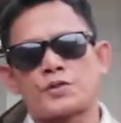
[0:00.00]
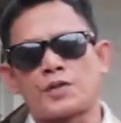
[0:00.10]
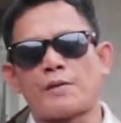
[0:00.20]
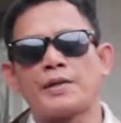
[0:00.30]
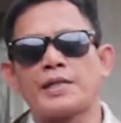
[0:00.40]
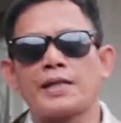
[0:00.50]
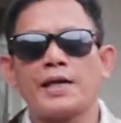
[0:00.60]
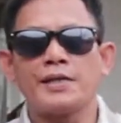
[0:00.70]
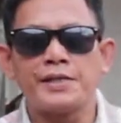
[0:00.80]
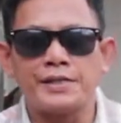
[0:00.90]
Selamat
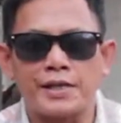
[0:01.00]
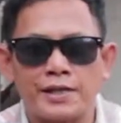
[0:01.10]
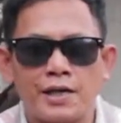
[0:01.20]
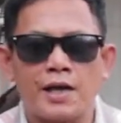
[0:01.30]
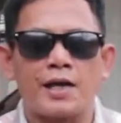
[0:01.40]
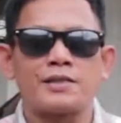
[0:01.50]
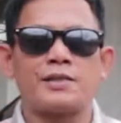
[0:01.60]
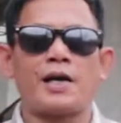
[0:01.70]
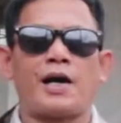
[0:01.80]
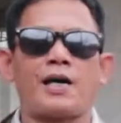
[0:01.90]
datang di channel
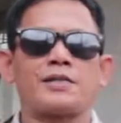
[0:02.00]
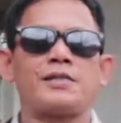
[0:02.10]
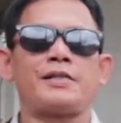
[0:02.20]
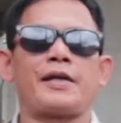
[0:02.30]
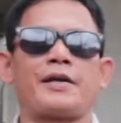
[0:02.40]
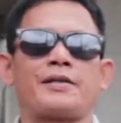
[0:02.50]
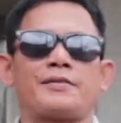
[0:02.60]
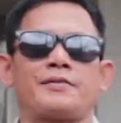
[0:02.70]
Asia Arsitek.